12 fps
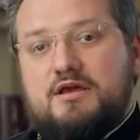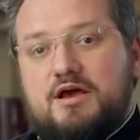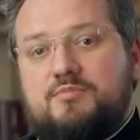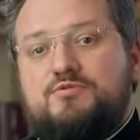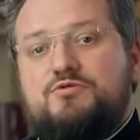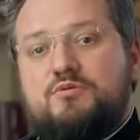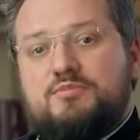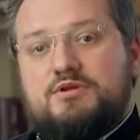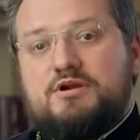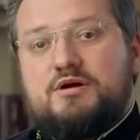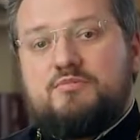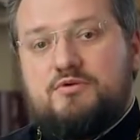объемной
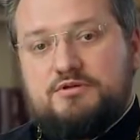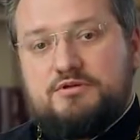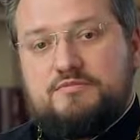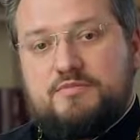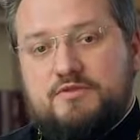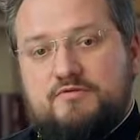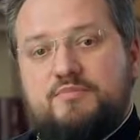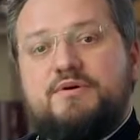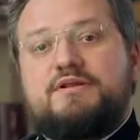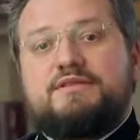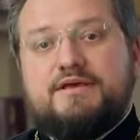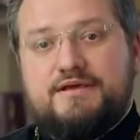работы в
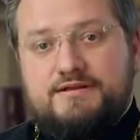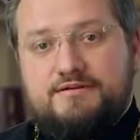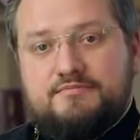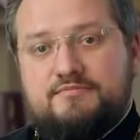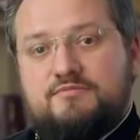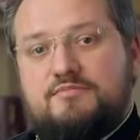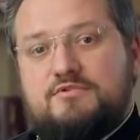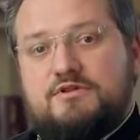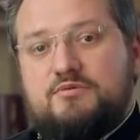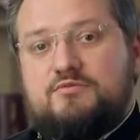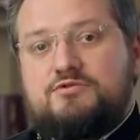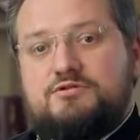абортарии
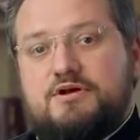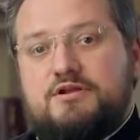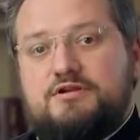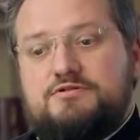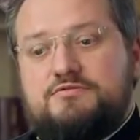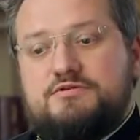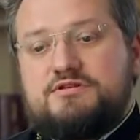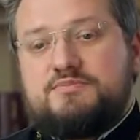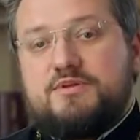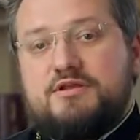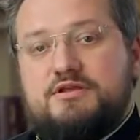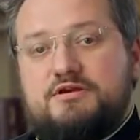потому что количество
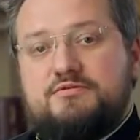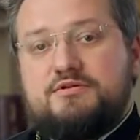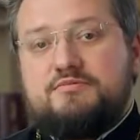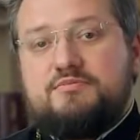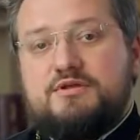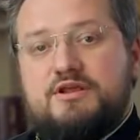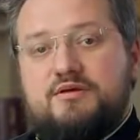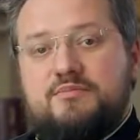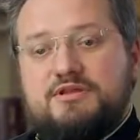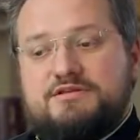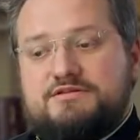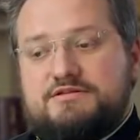незапланированных
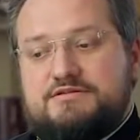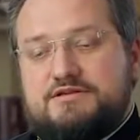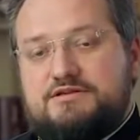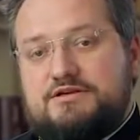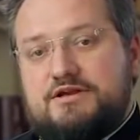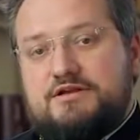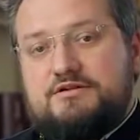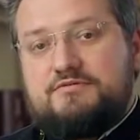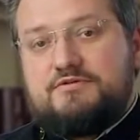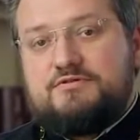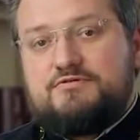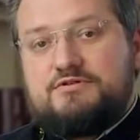беременностей
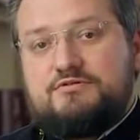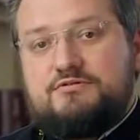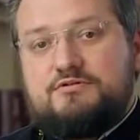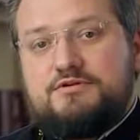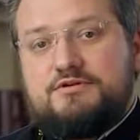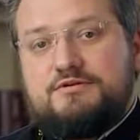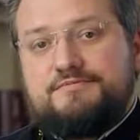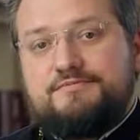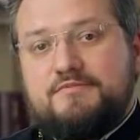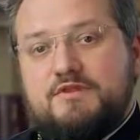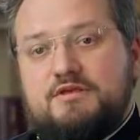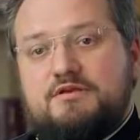зашкаливает все другие
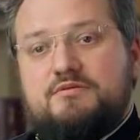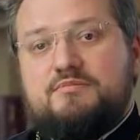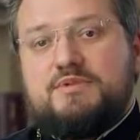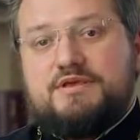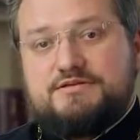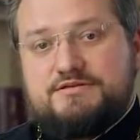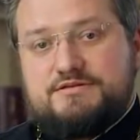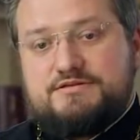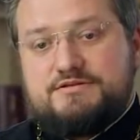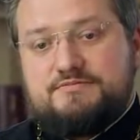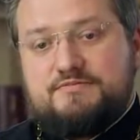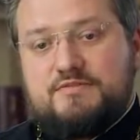
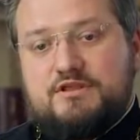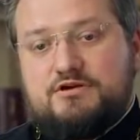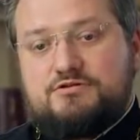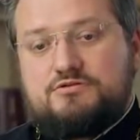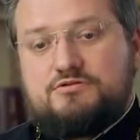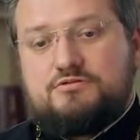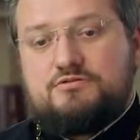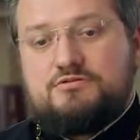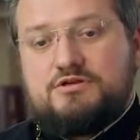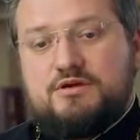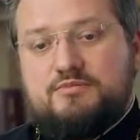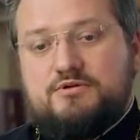месяцы. Так что,
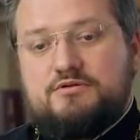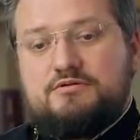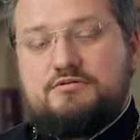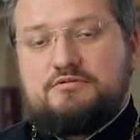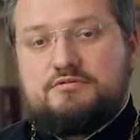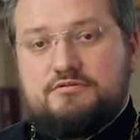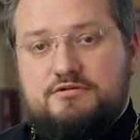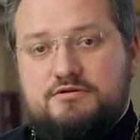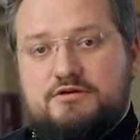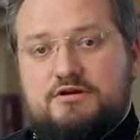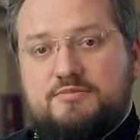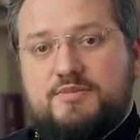друзья мои, на
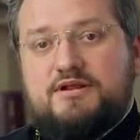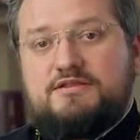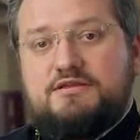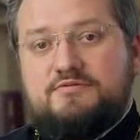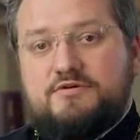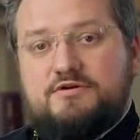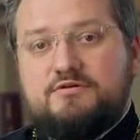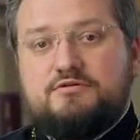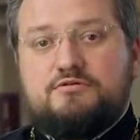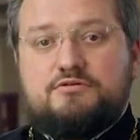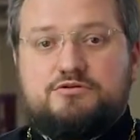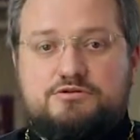корпоративах
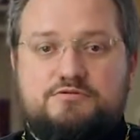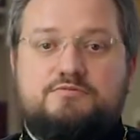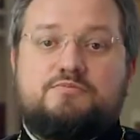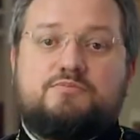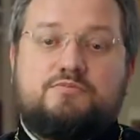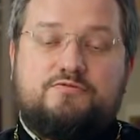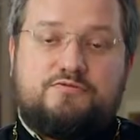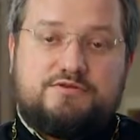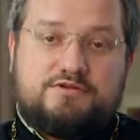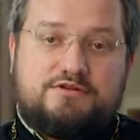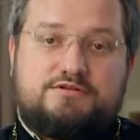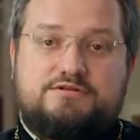тоже
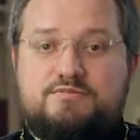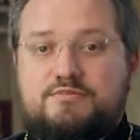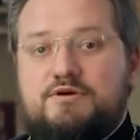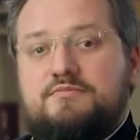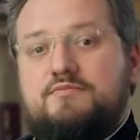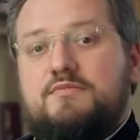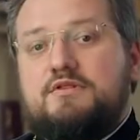ведите себя